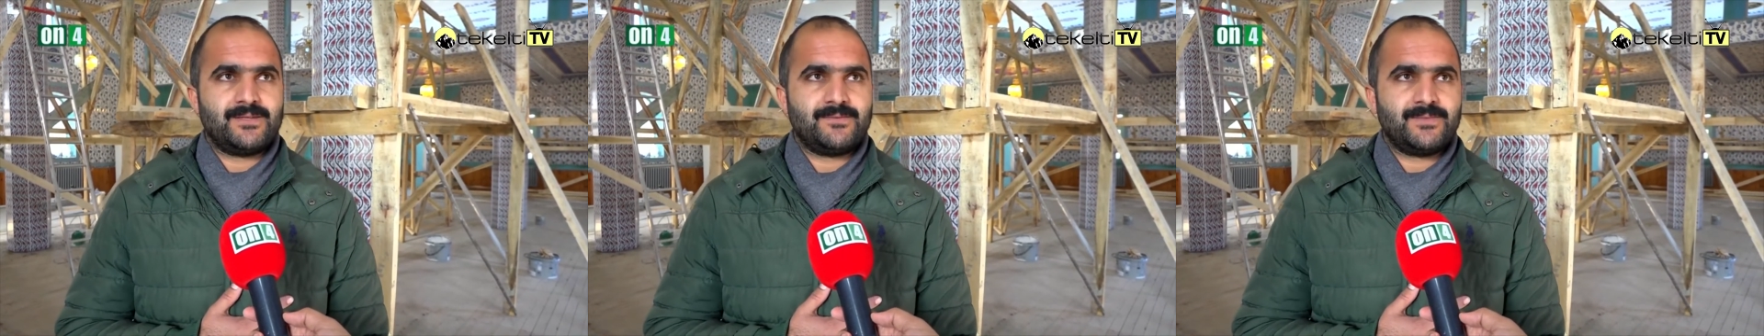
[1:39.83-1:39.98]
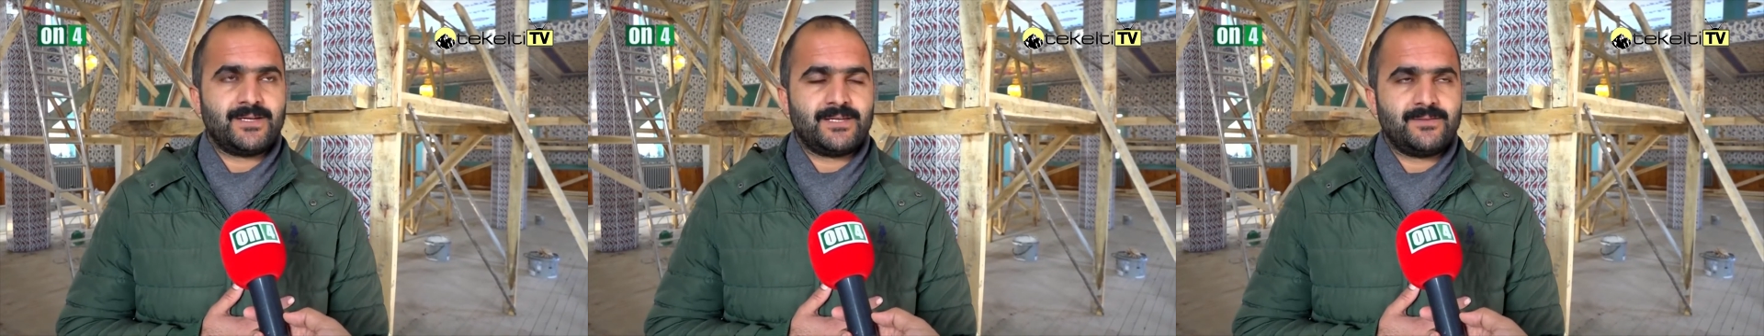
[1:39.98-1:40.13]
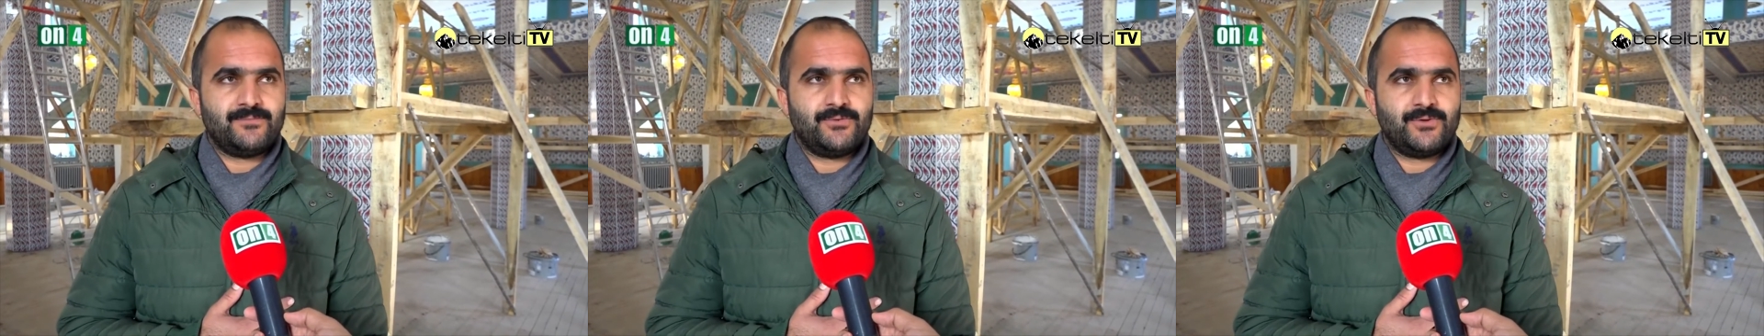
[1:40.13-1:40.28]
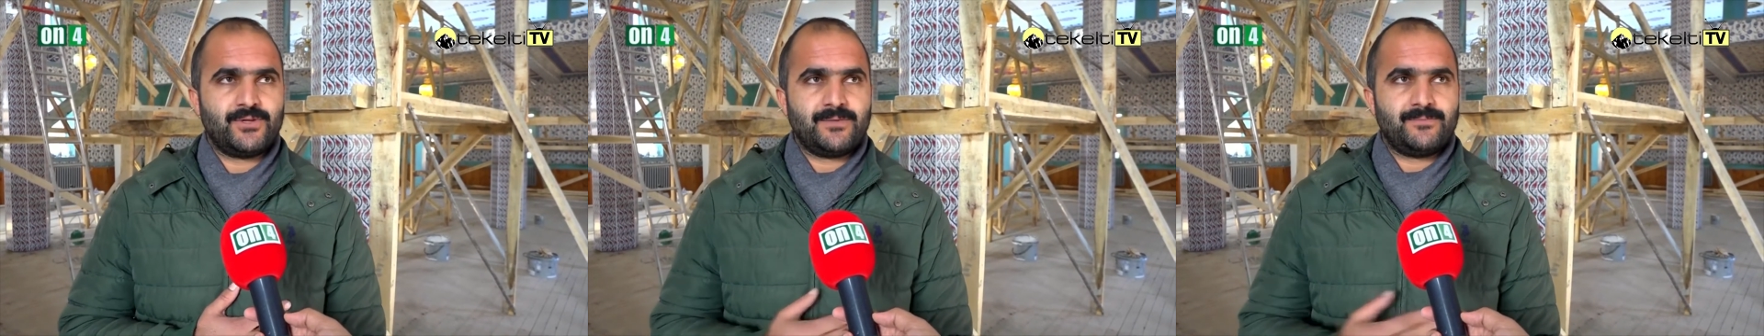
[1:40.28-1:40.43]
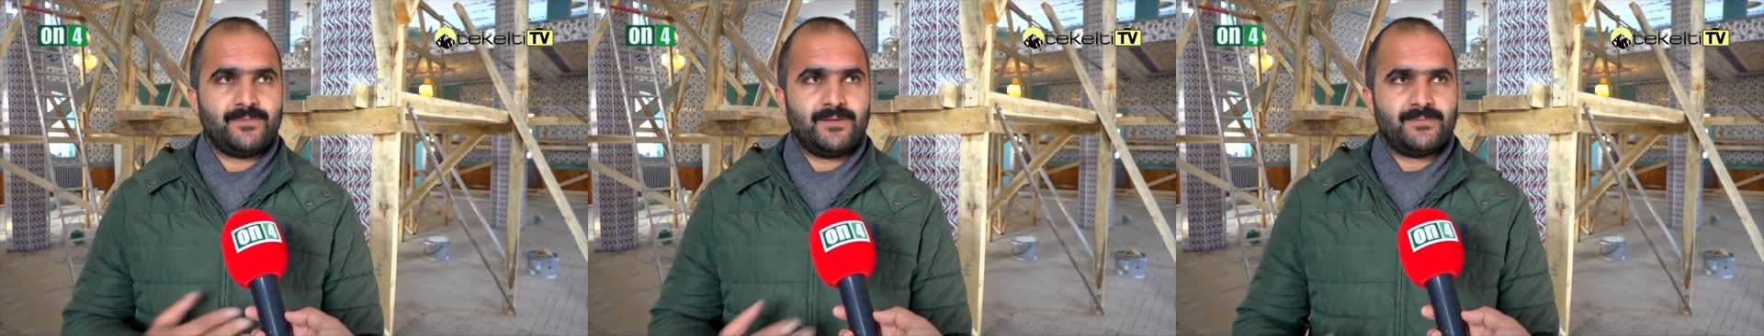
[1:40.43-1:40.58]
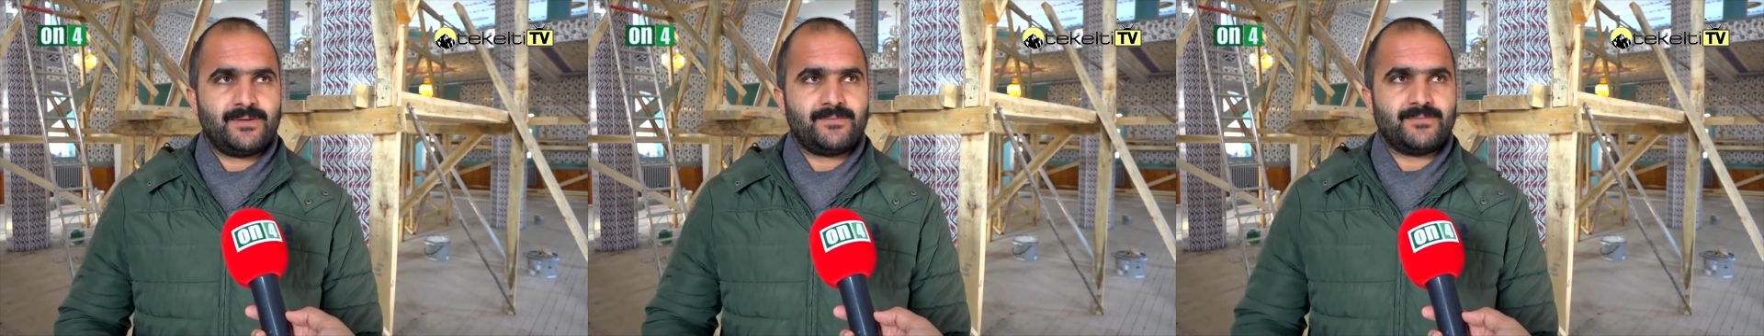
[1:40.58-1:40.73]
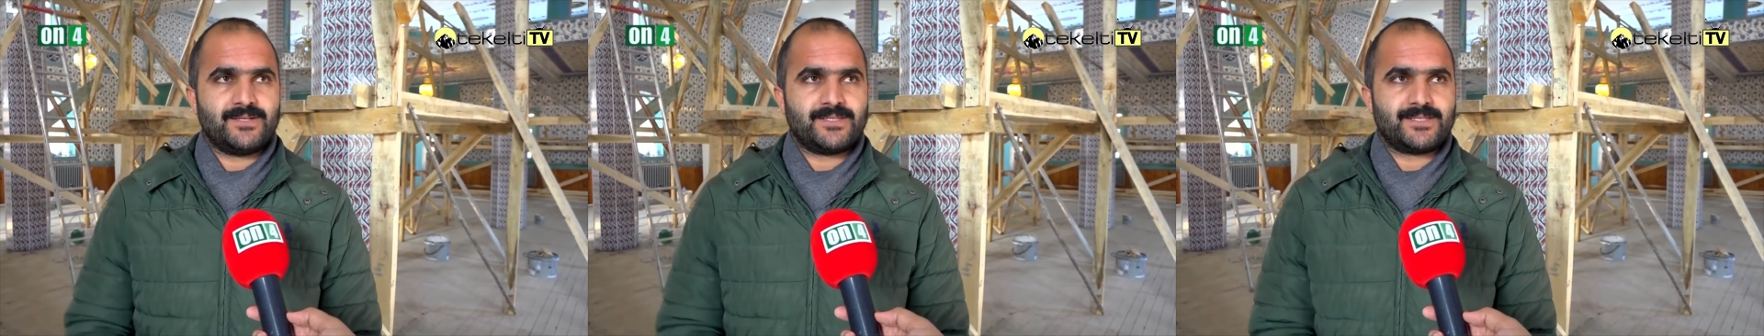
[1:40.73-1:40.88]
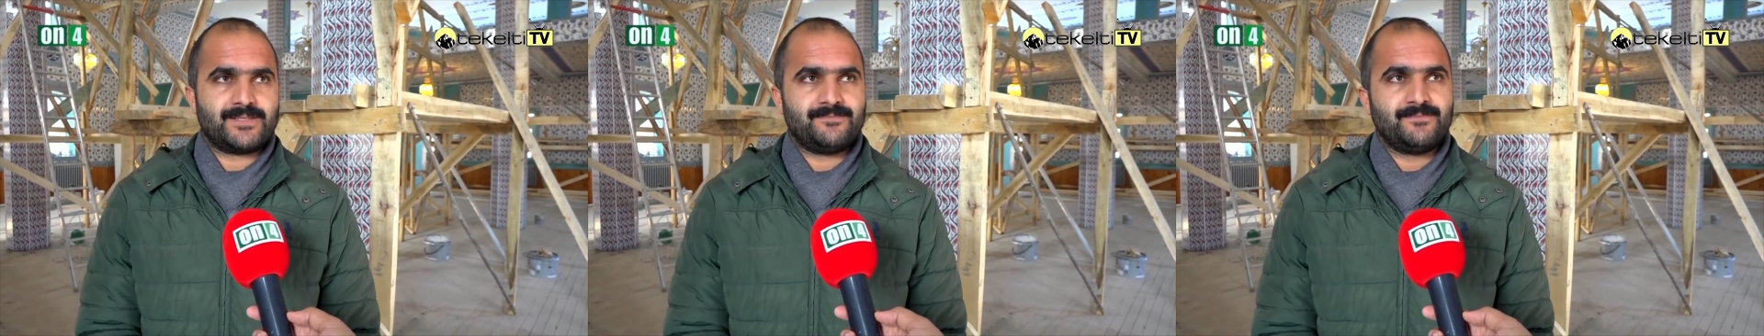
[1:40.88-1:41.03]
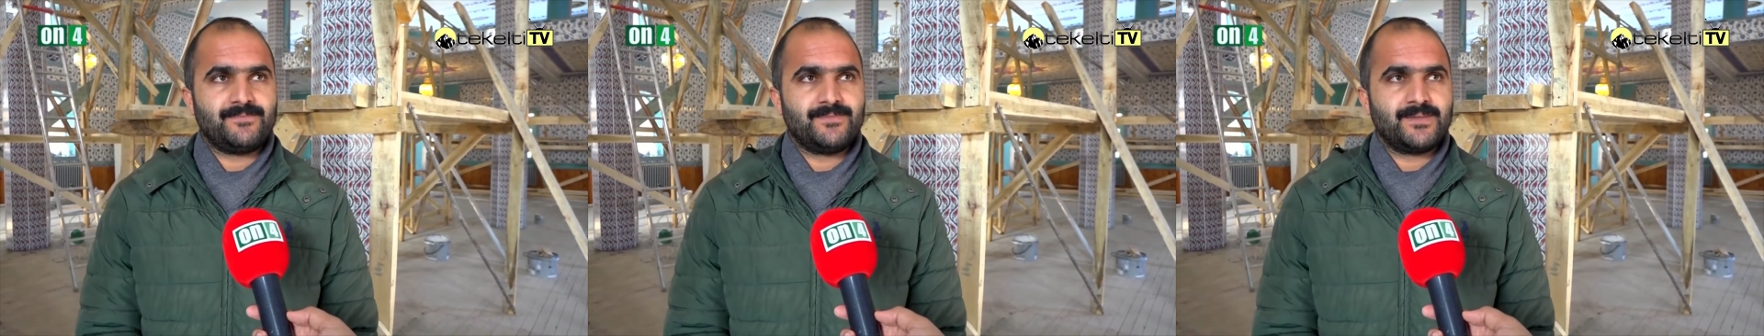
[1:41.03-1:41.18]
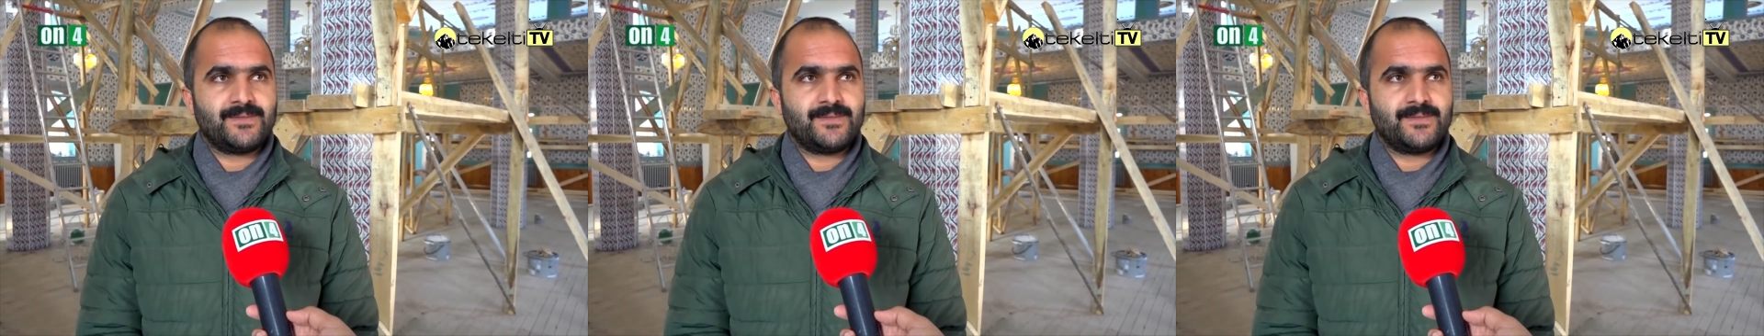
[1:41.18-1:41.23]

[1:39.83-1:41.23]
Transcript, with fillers: Benim burayı bilmem lazım.